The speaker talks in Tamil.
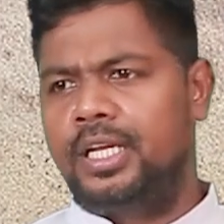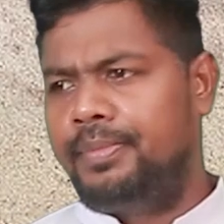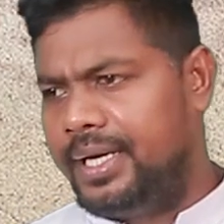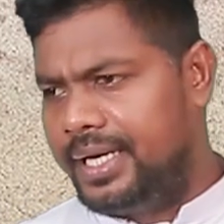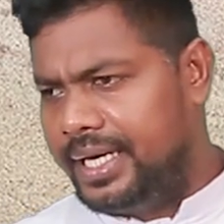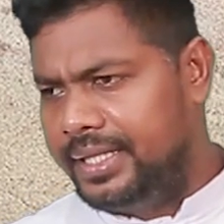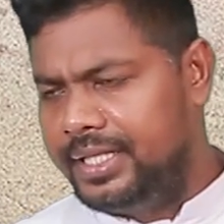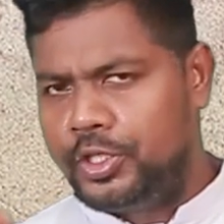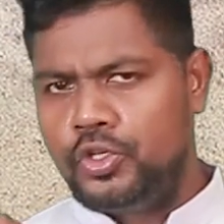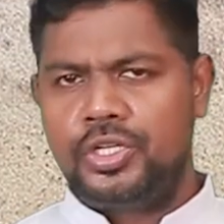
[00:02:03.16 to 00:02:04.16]
நல்லமா அந்த
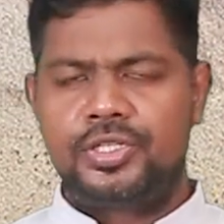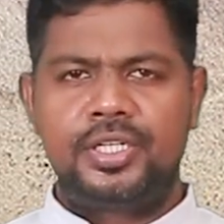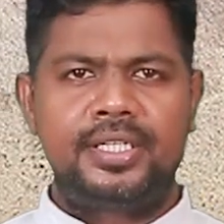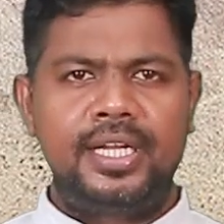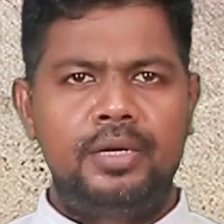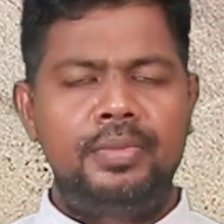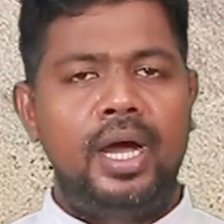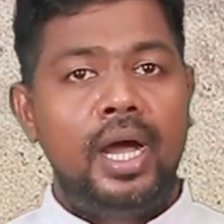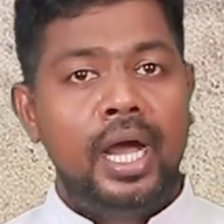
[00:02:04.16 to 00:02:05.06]
டியூஷன் சென்டர் நல்லமா